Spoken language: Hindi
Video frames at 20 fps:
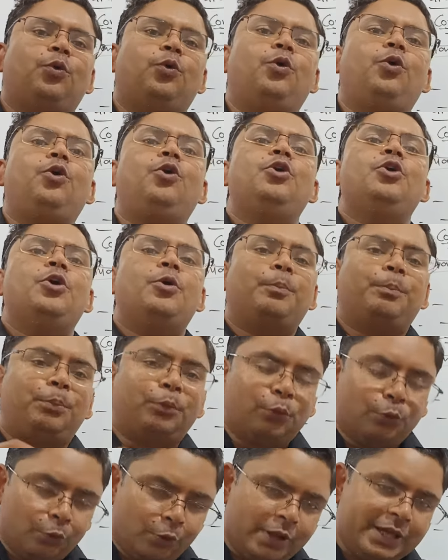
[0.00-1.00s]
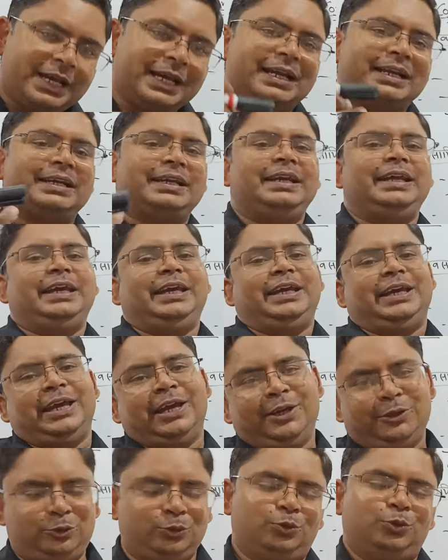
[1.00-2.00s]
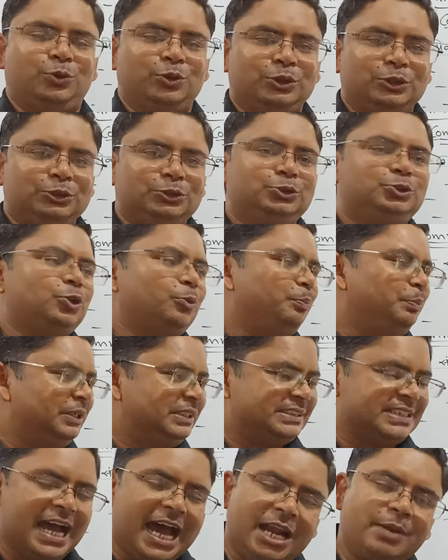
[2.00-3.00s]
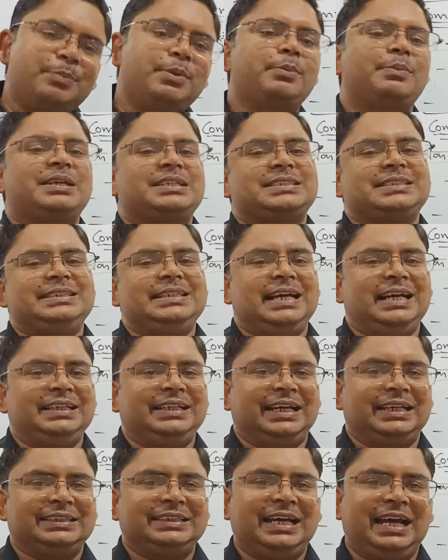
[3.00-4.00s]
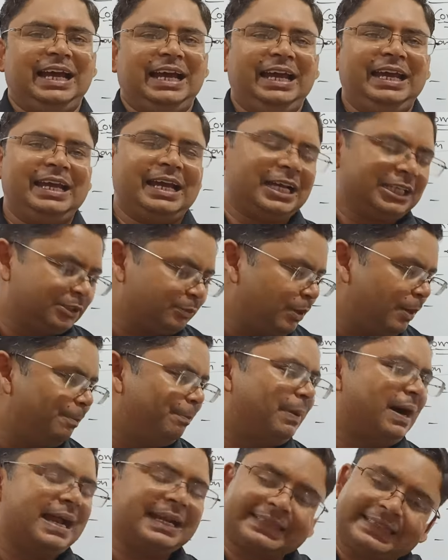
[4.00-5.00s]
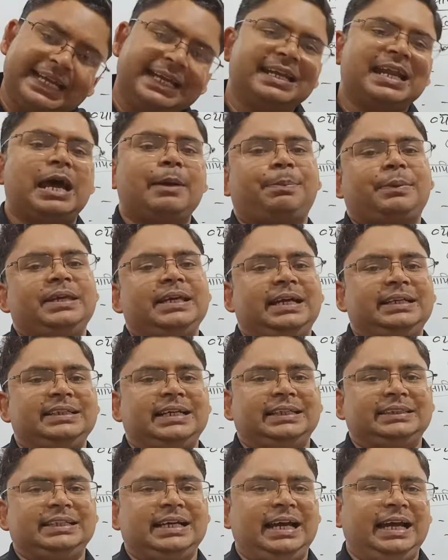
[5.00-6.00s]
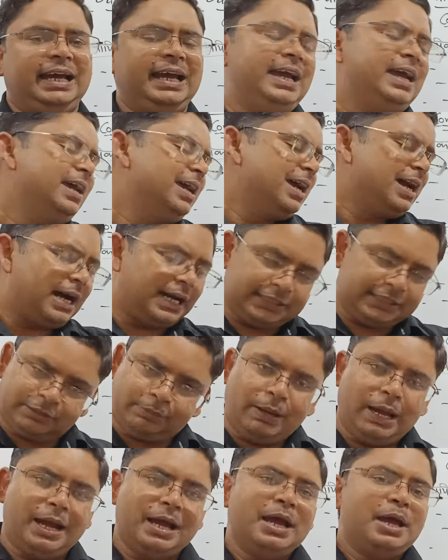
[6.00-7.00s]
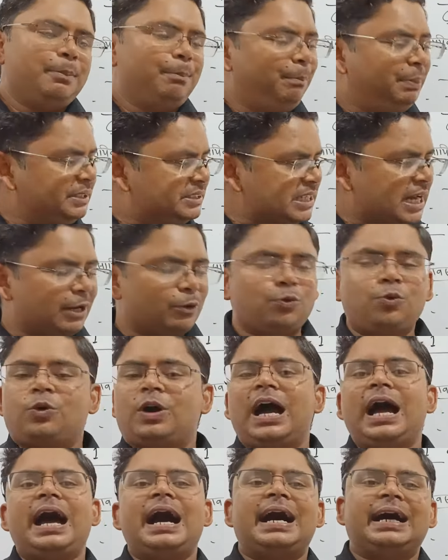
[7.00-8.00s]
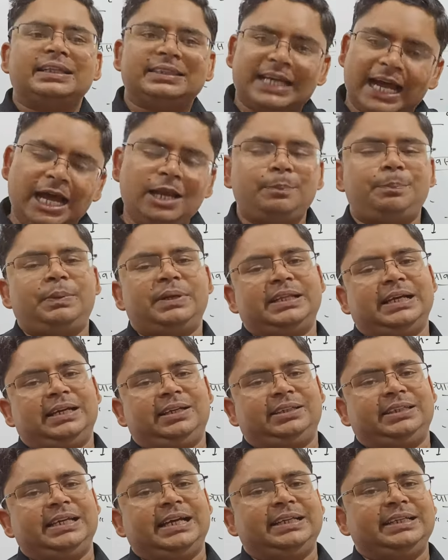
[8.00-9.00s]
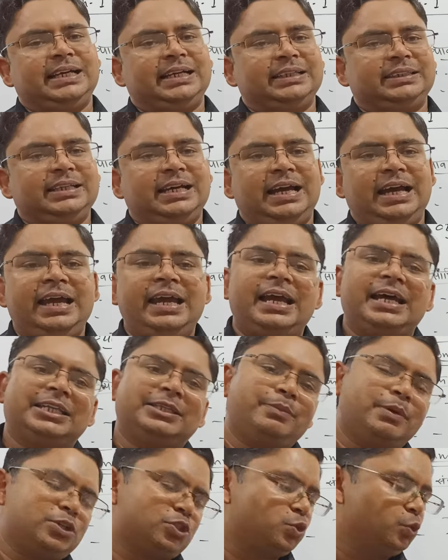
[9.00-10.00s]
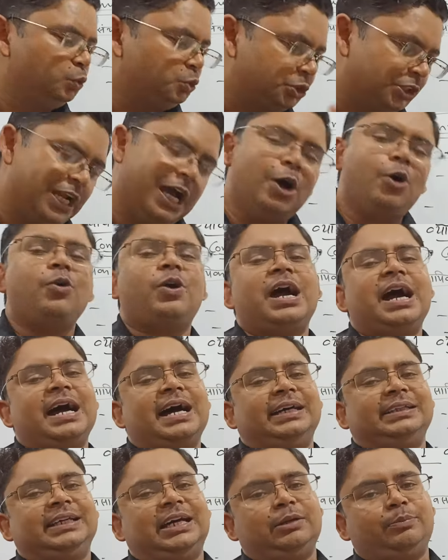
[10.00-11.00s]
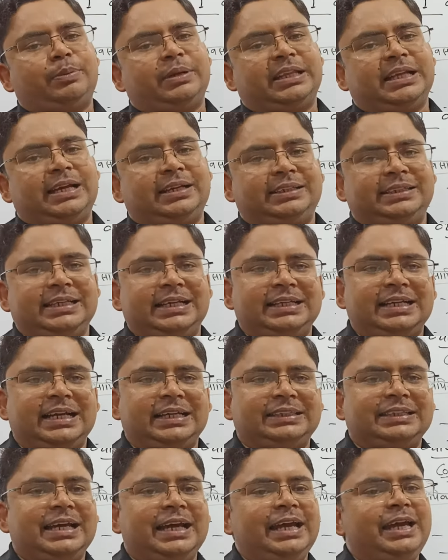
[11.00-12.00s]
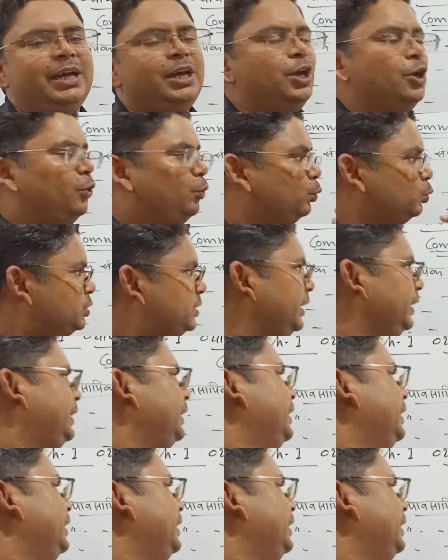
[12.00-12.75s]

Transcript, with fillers: को पूर्ण करने हेतु जो विचार विमर्श किया जाता है अथवा वार्तालाप किया जाता है अथवा विचारों का आदान प्रदान किया जाता है अथवा सूचनाओं का आदान प्रदान किया जाता है उसी